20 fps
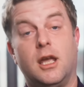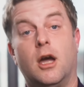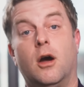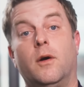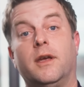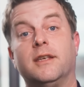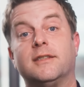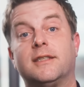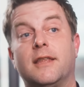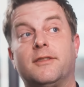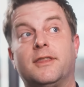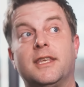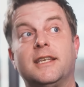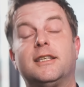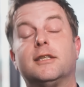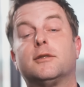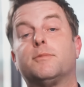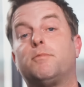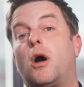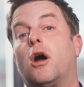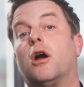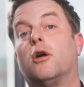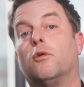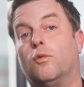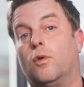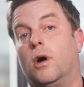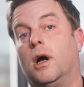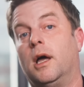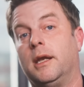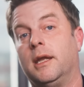видео, это
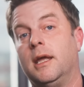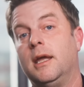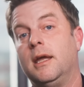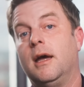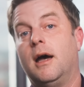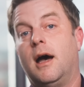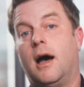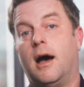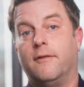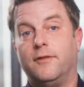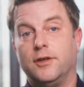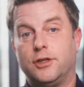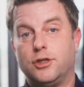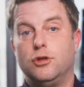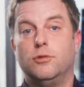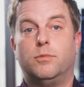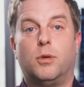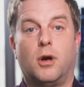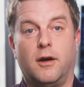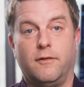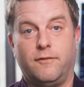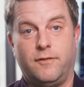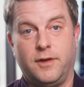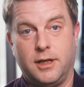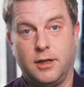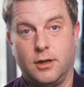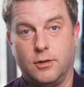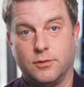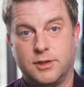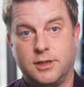первая часть из двухсерийного
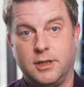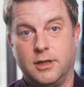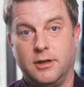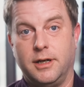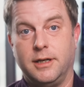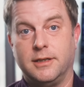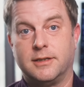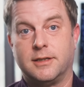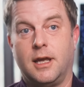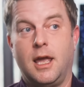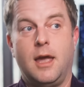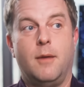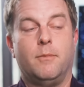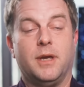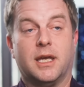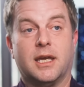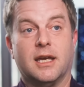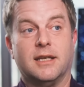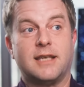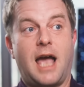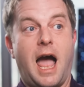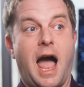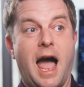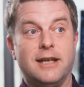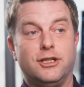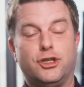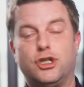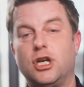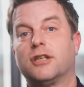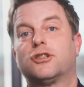ролика, потому что я просто не
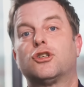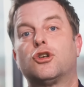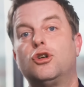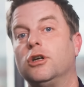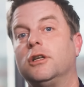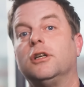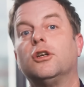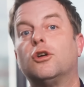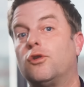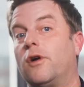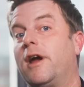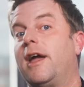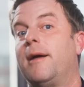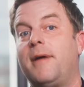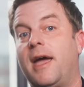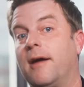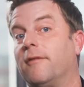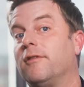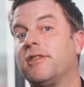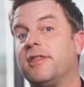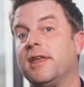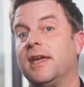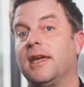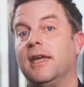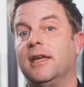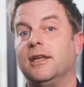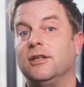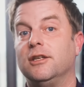смог вместить все в одно видео.